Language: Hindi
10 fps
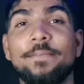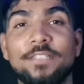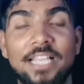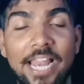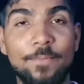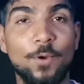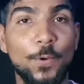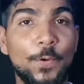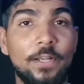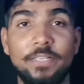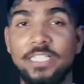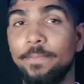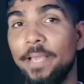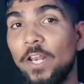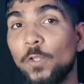सब्सक्राइब और
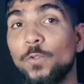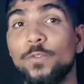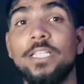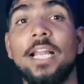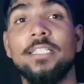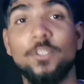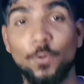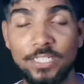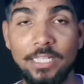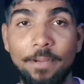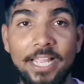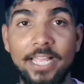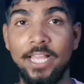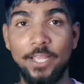नोटिफिकेशन बेल को दोस्तों जरा जोर से दबाएं